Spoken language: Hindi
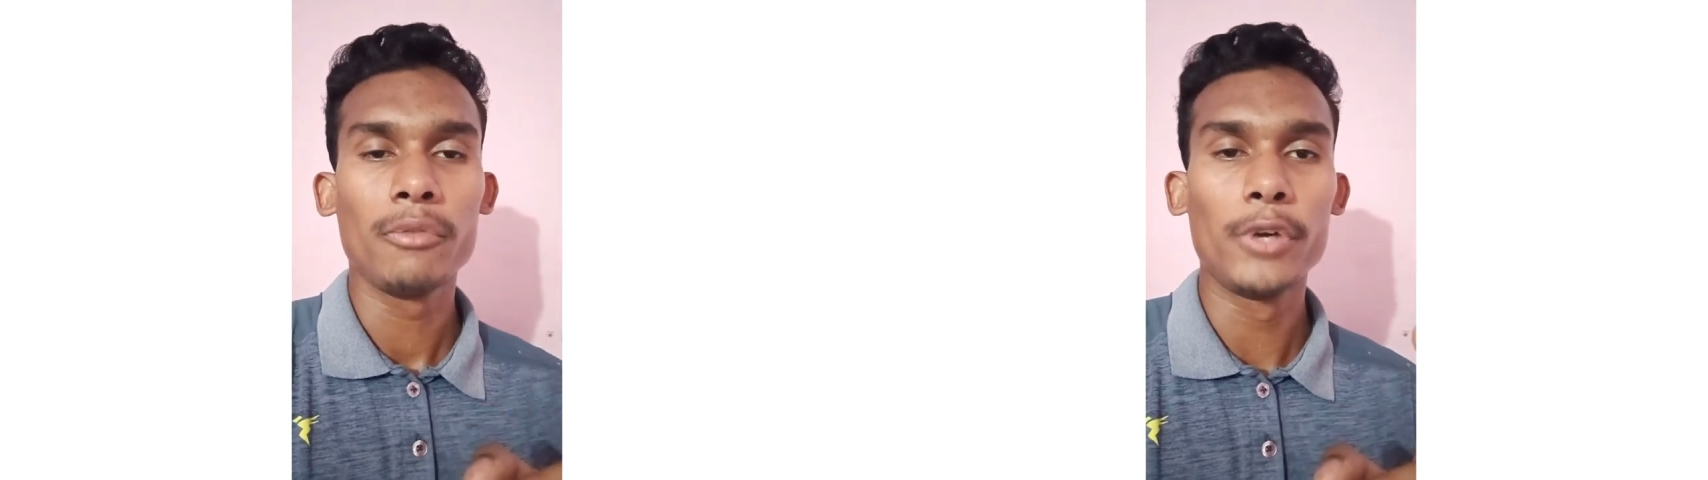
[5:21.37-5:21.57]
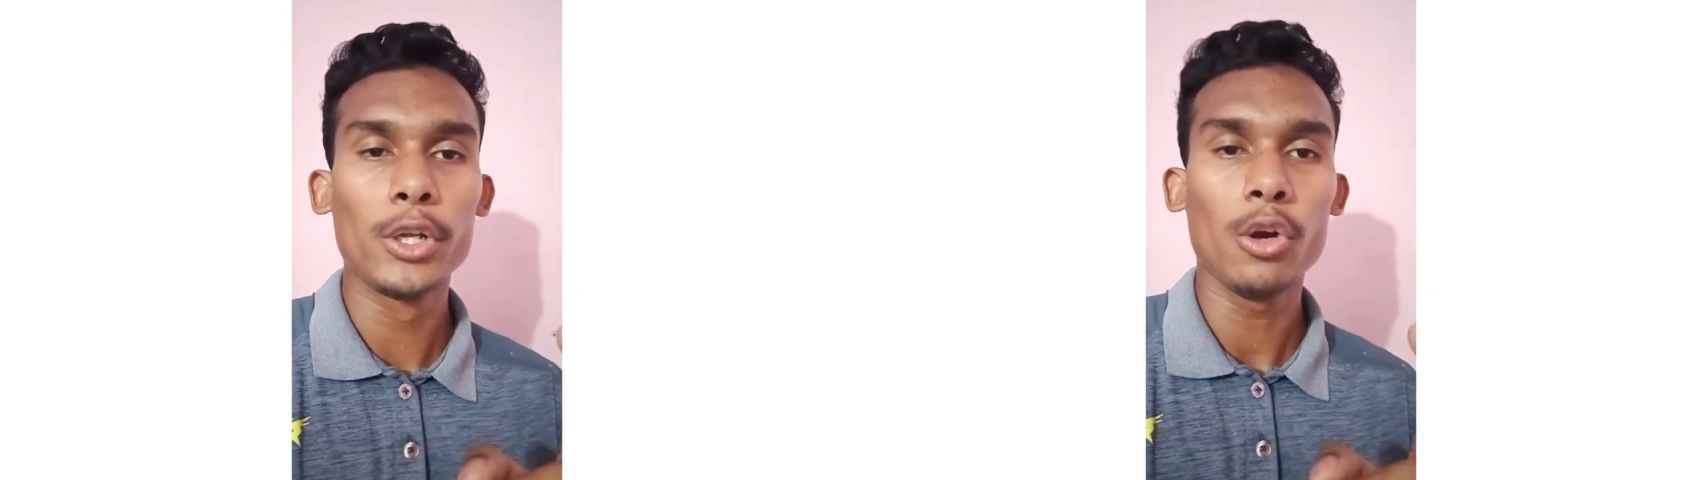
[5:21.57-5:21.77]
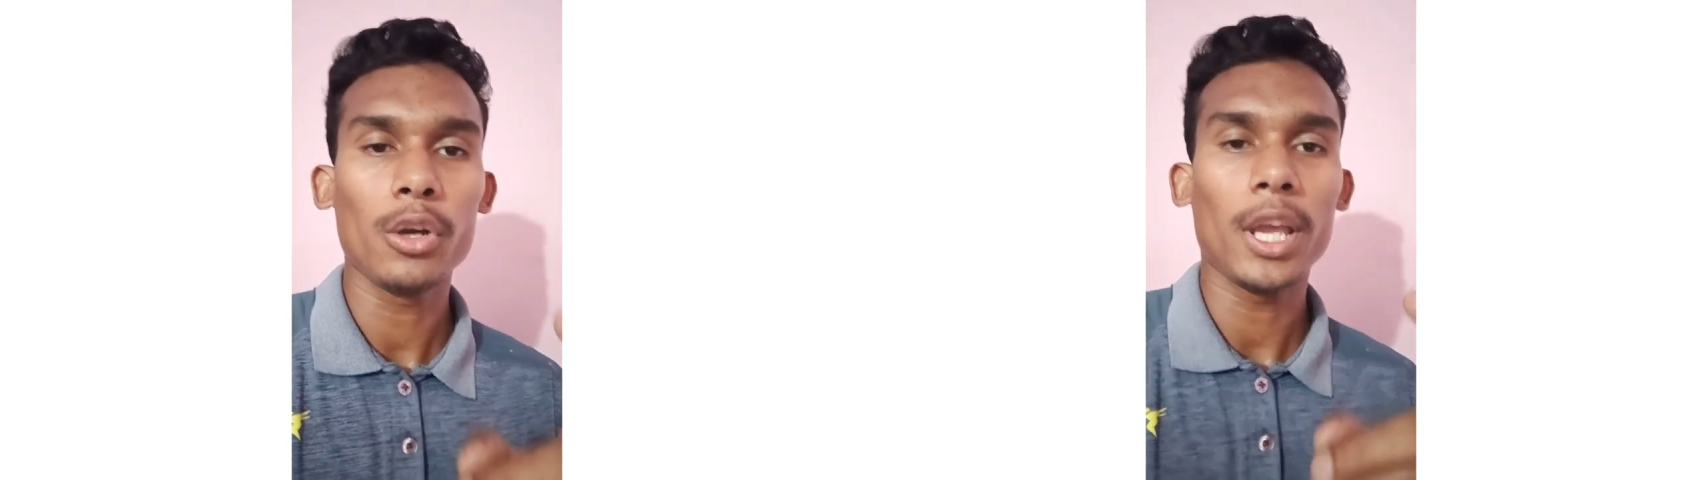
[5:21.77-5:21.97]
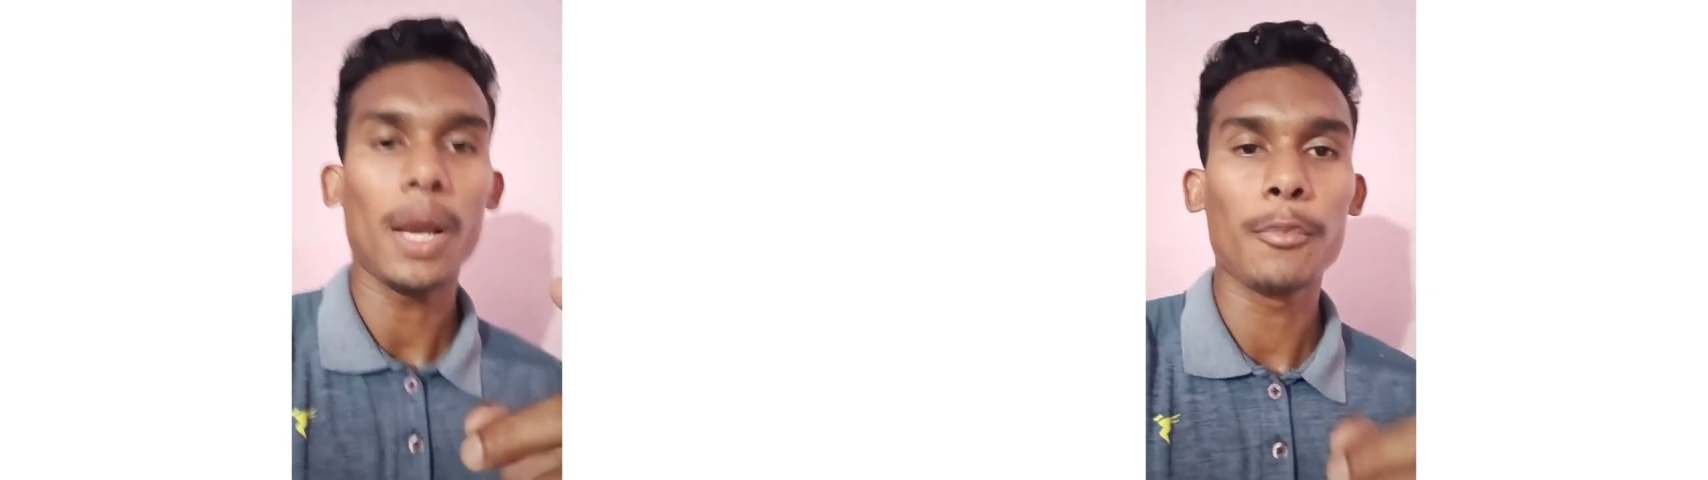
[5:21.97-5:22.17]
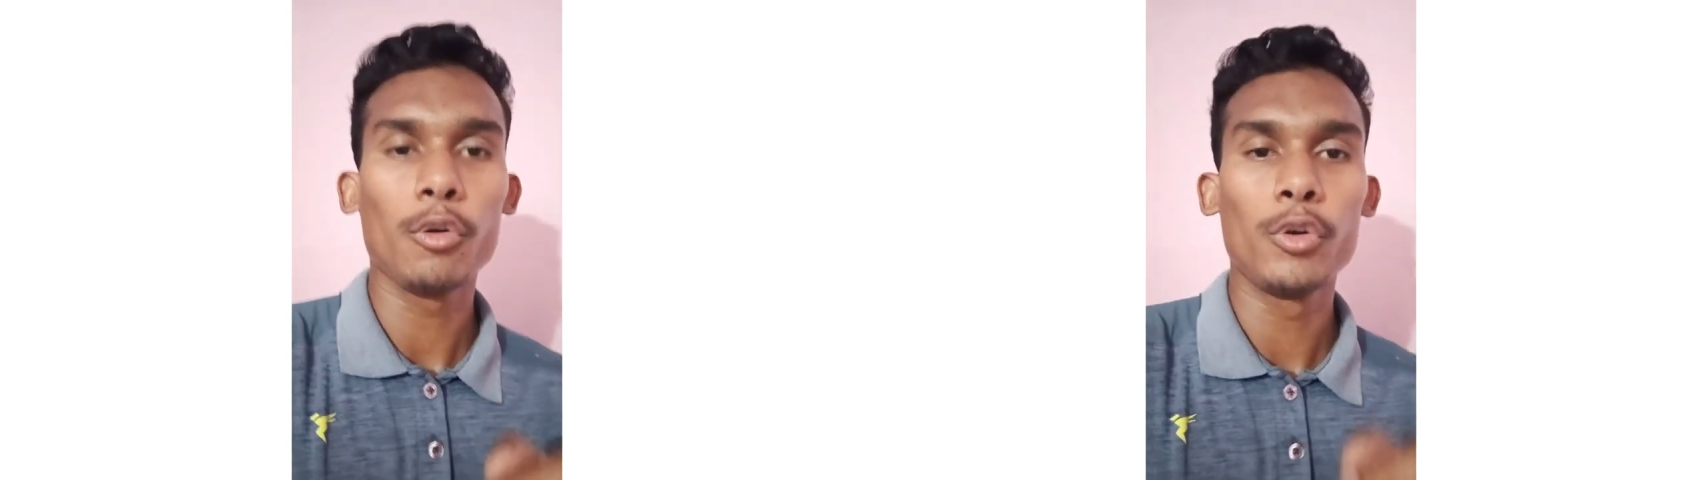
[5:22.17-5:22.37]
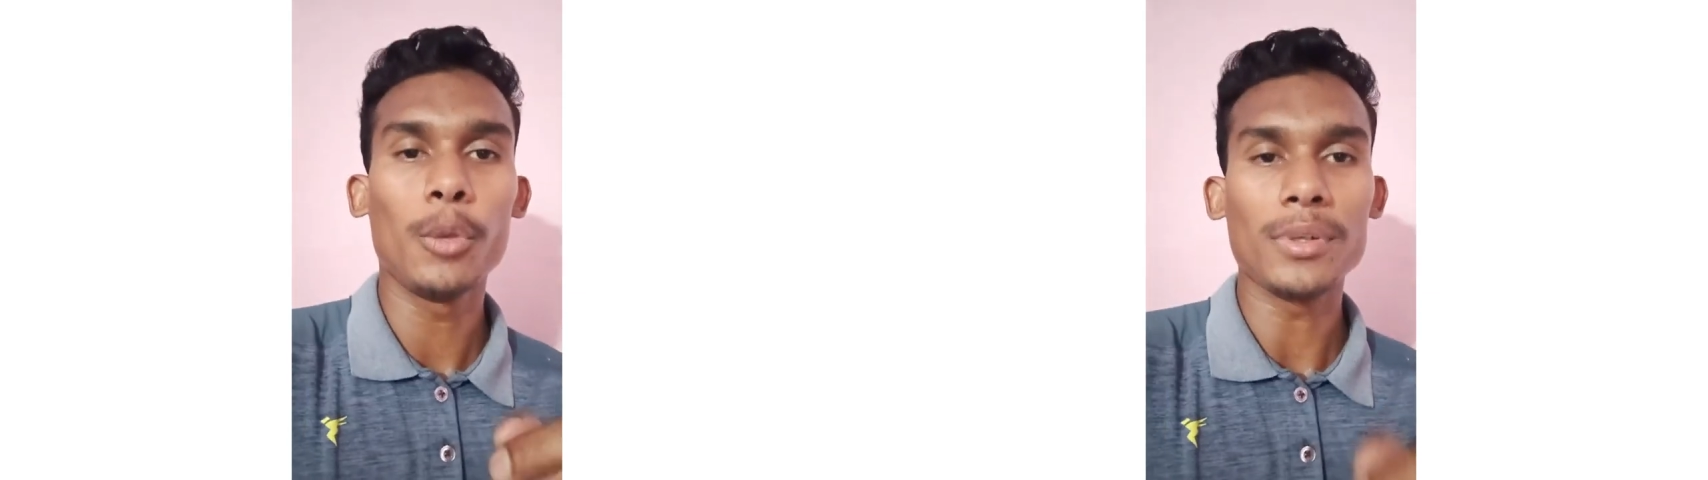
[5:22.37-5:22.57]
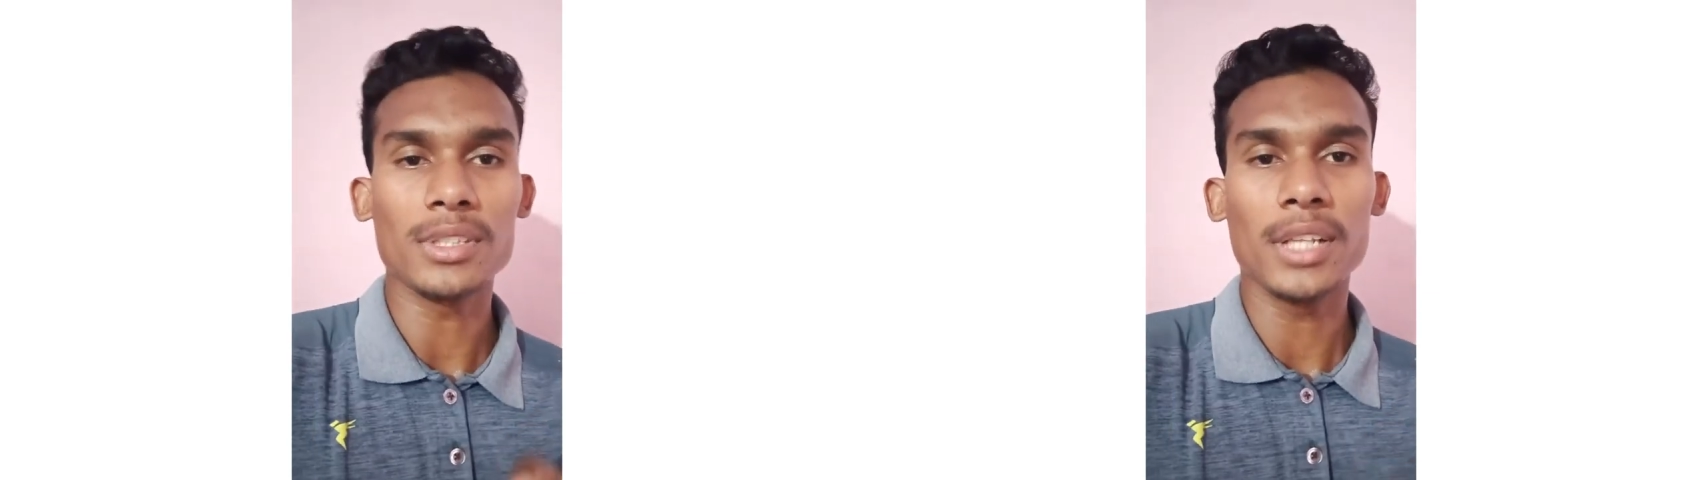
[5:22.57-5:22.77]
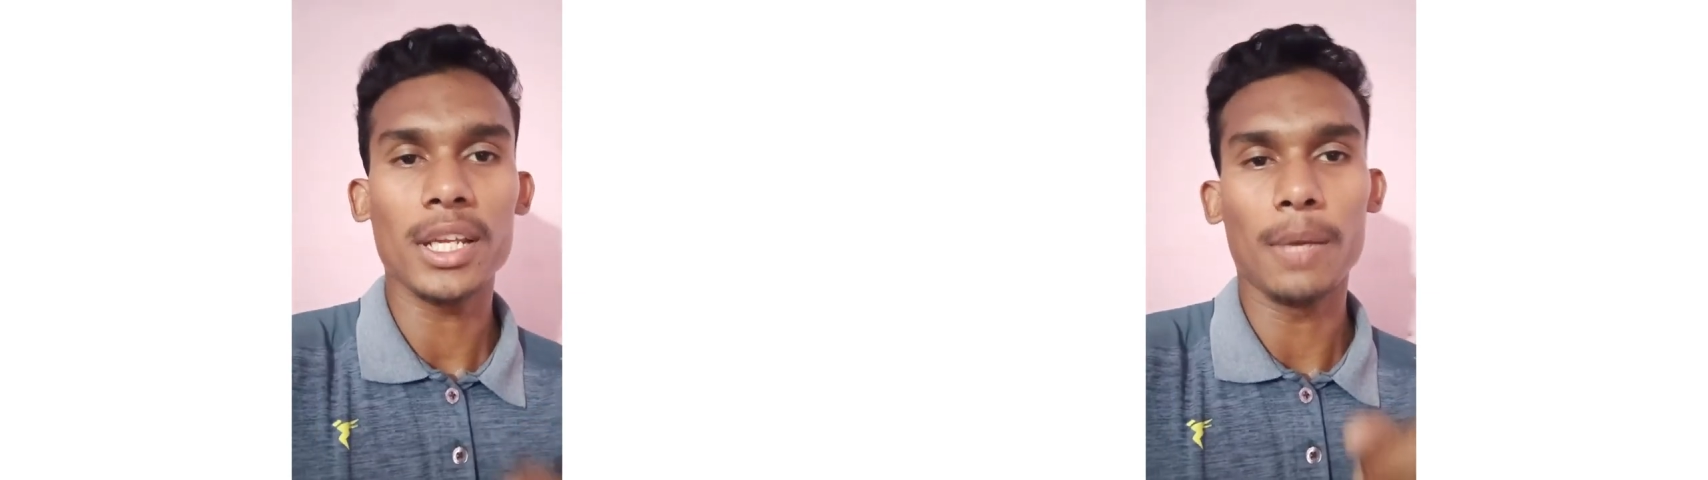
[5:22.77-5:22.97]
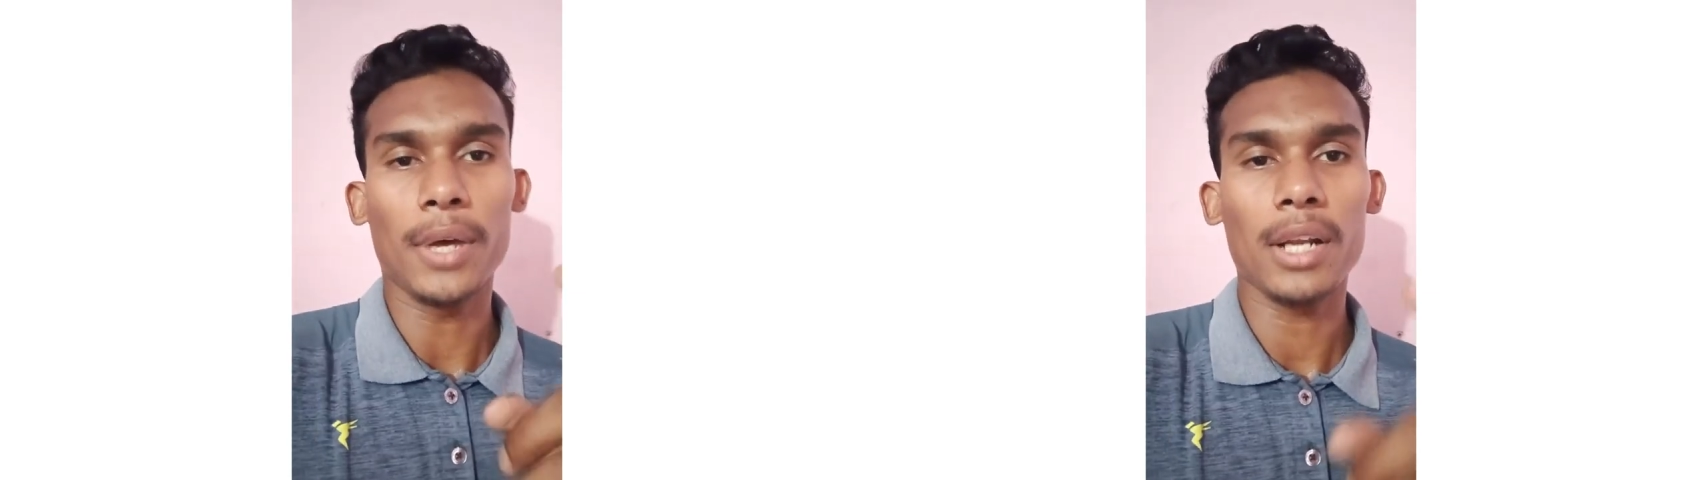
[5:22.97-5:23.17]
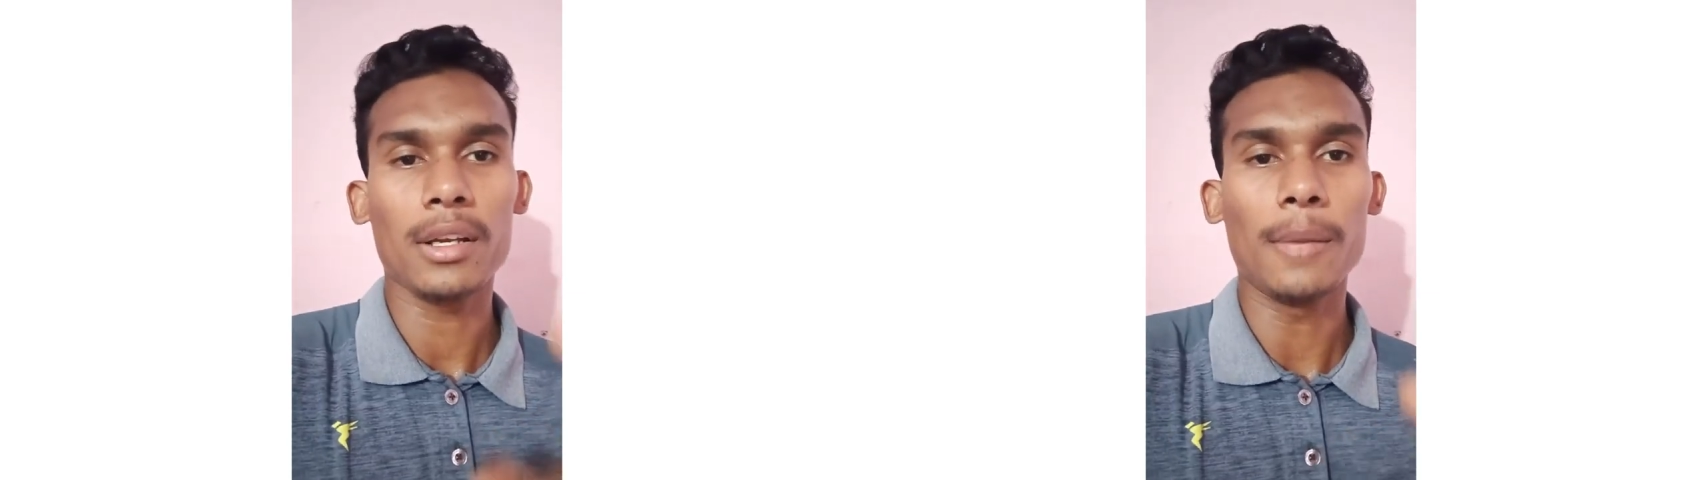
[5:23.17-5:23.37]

वीडियो क्या आपको वीडियो पसंद आई हमारे